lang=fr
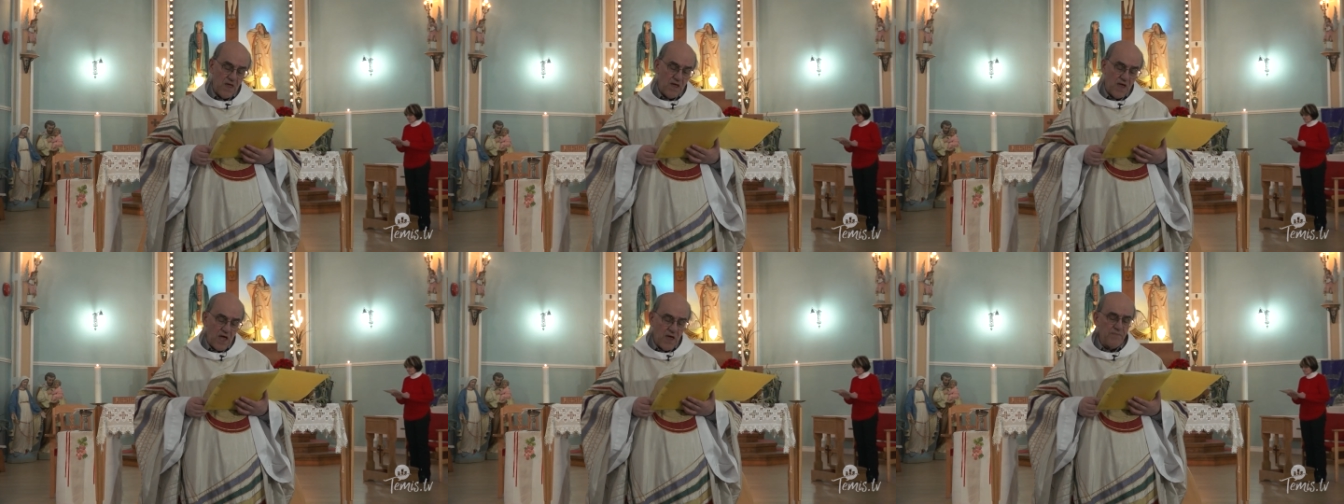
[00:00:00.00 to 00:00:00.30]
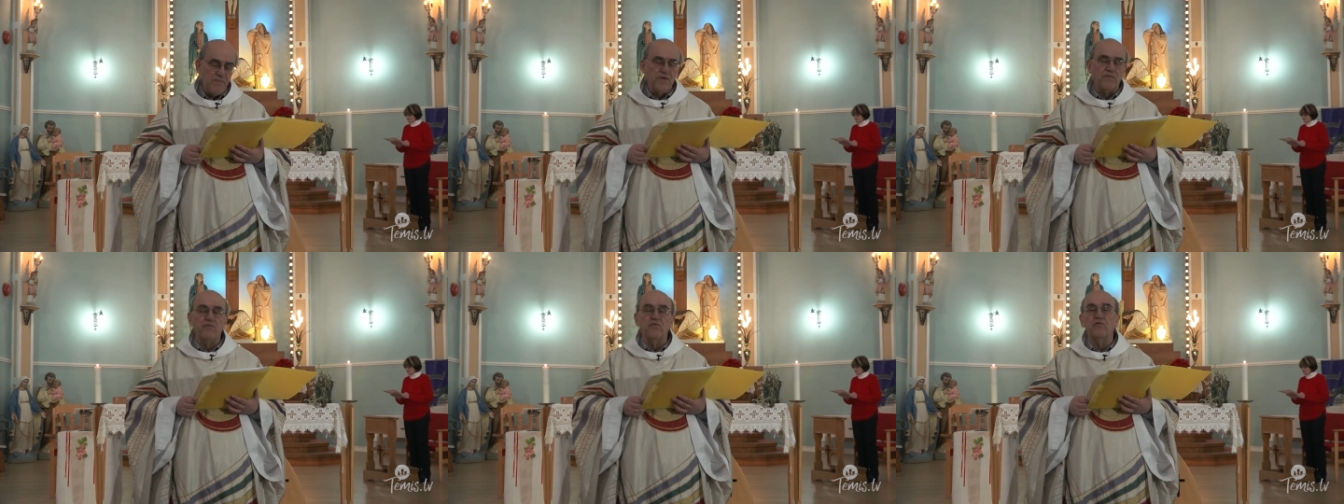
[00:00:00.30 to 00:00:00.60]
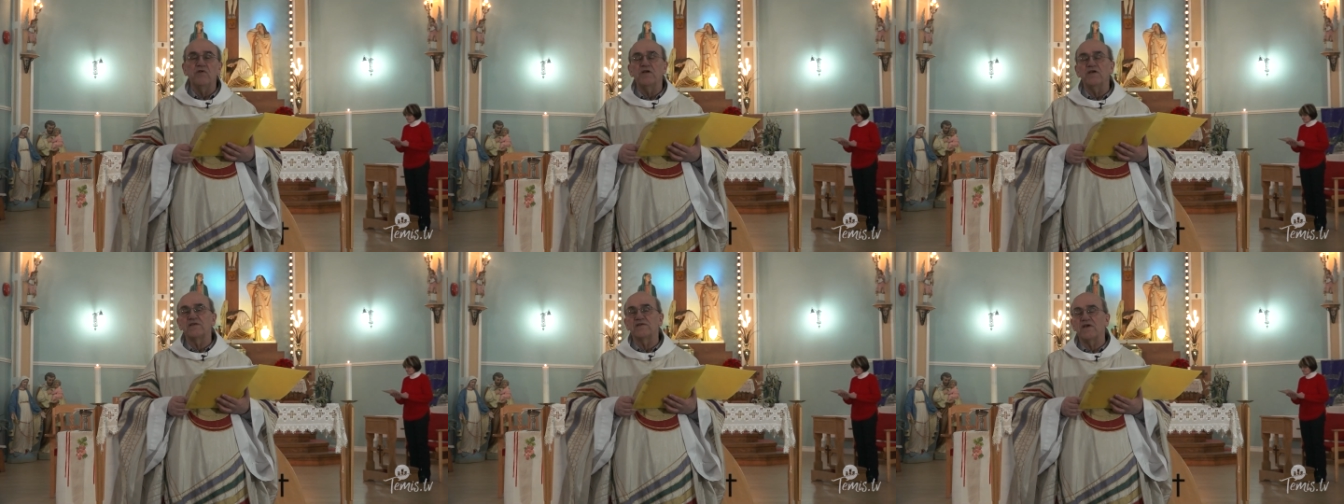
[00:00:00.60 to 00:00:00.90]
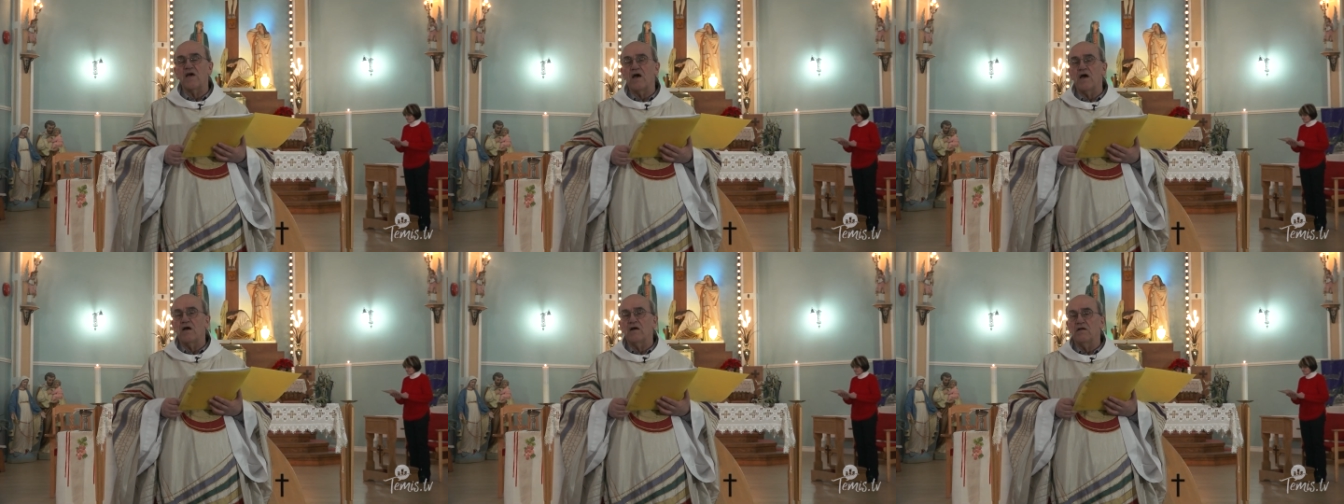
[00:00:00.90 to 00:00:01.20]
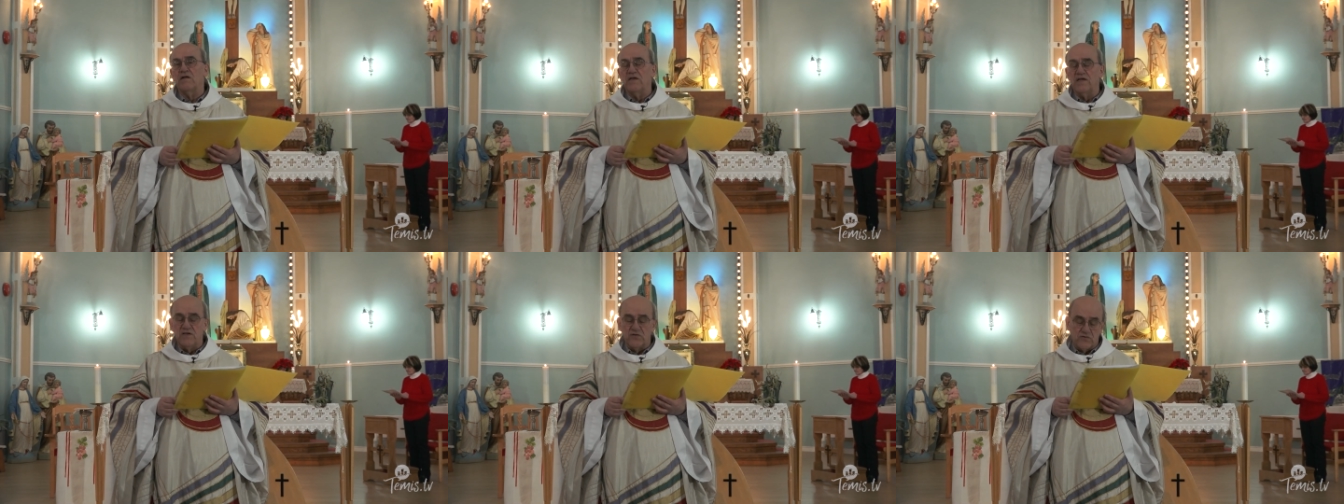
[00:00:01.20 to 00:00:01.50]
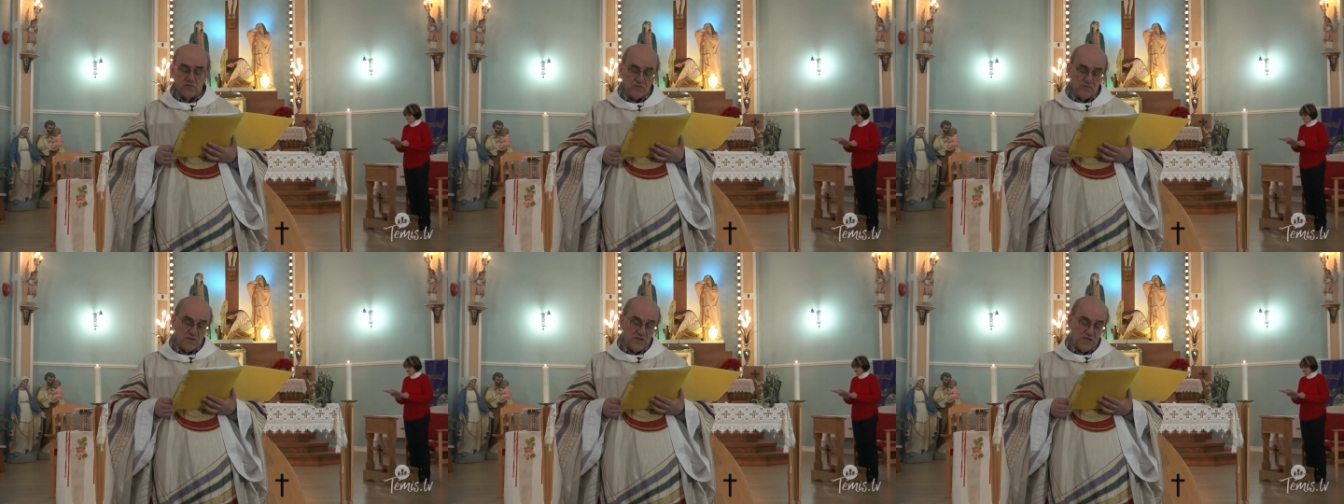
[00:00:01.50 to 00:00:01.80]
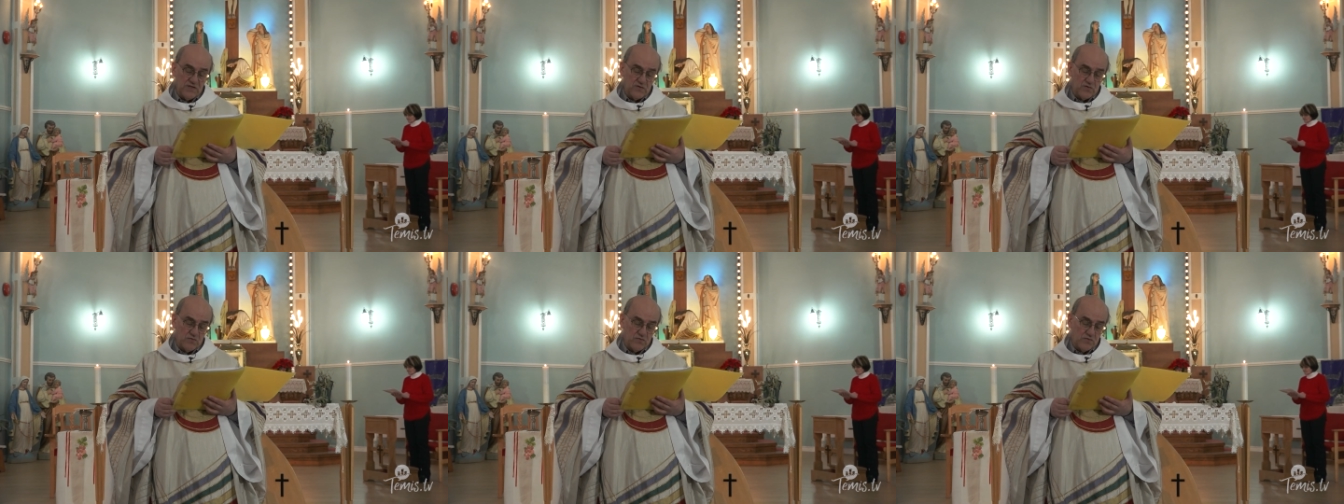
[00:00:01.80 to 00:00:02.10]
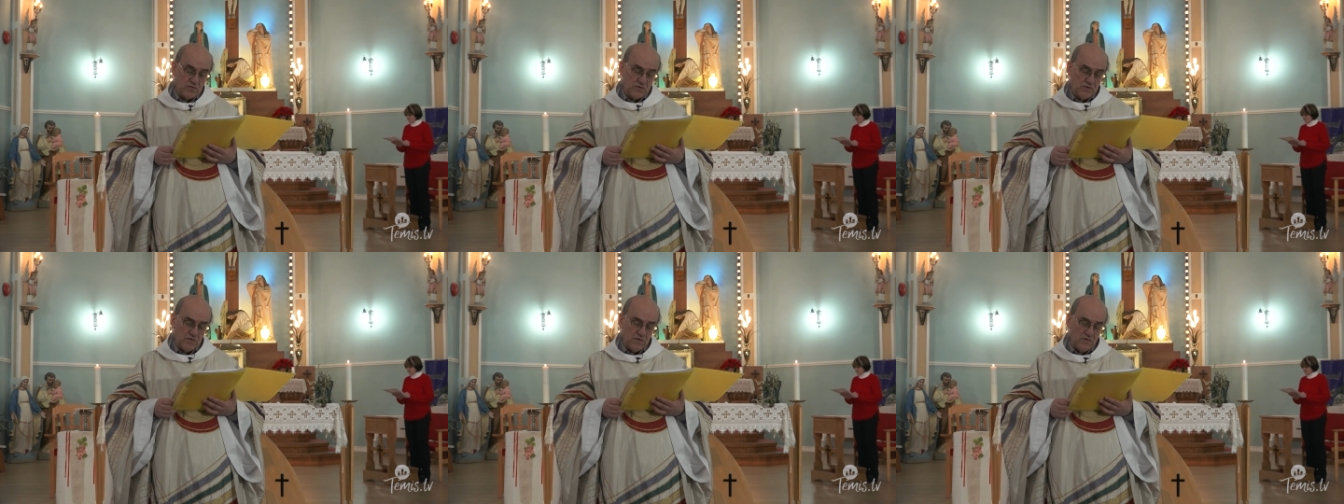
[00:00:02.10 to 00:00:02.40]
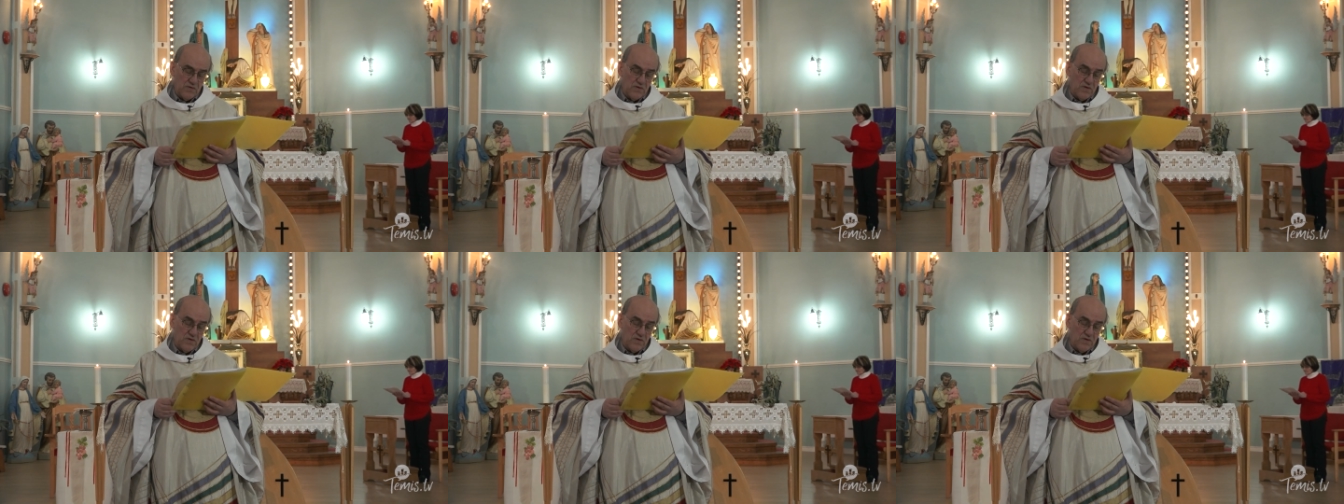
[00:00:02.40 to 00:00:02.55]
Aimez-vous les uns les unes les autres.